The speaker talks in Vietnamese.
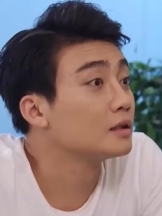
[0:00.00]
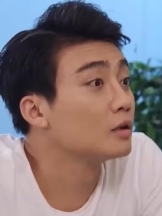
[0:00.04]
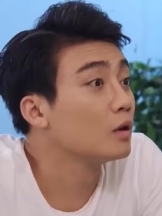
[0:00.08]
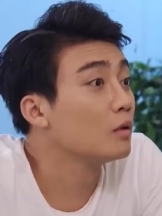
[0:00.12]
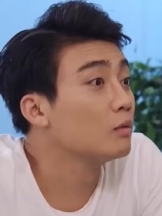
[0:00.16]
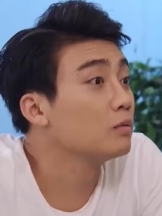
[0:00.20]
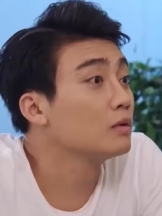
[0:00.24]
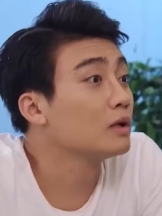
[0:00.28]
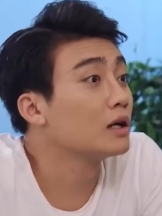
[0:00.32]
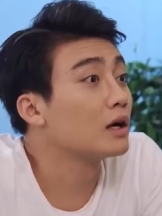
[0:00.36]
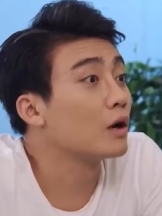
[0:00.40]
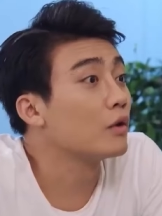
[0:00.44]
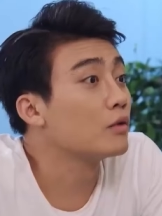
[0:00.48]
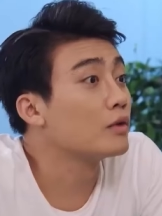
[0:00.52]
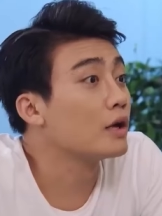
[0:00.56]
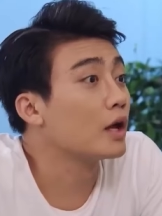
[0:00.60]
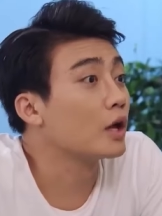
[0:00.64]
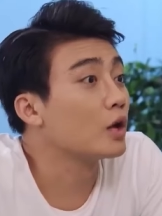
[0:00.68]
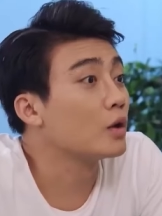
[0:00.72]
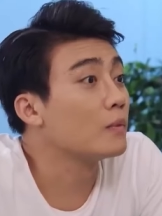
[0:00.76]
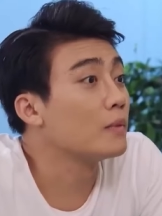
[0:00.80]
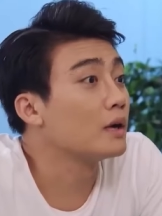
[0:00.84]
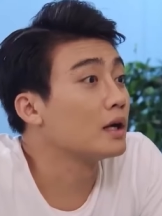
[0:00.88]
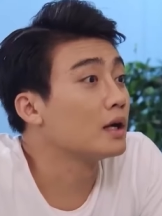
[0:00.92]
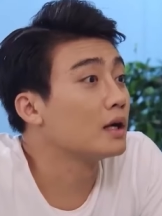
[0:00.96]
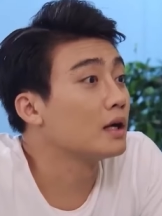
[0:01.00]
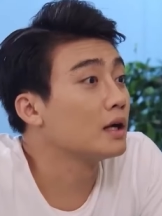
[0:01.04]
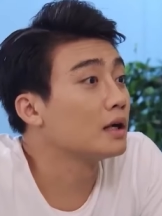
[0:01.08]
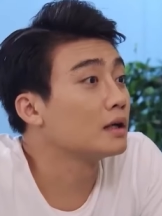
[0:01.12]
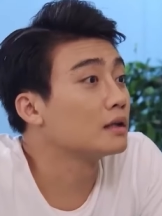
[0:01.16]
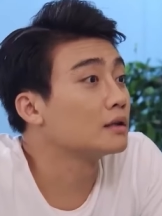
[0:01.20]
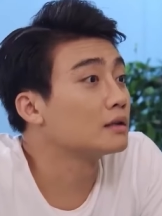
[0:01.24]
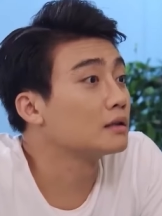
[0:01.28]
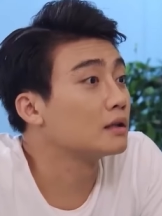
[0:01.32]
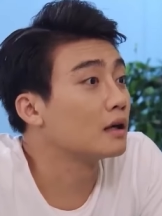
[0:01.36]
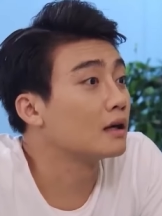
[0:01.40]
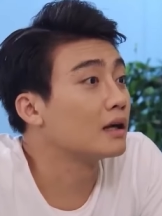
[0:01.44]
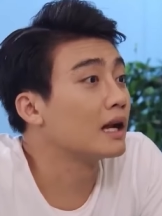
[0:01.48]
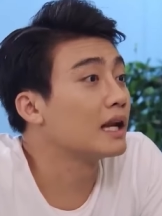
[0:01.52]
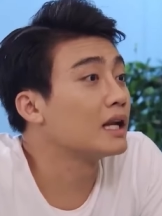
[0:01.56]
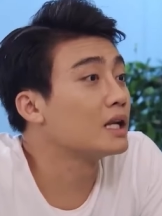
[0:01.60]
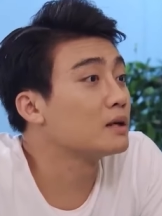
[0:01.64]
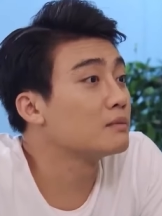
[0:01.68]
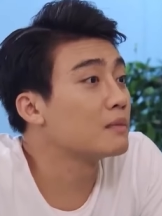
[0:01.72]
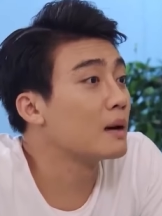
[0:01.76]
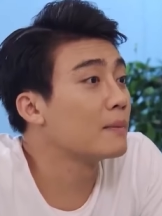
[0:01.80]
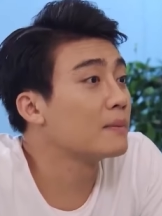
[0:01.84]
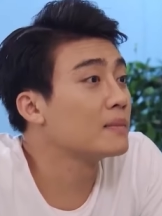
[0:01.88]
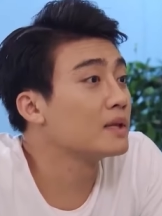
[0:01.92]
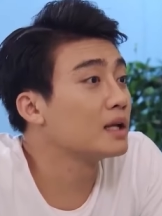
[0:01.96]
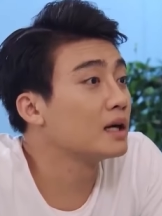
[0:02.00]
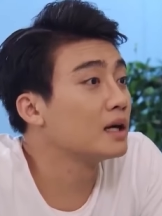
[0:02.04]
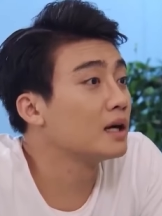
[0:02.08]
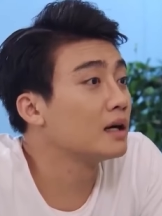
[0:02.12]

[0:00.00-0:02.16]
đúng với khẩu vị của mình á tự lấy nước mắm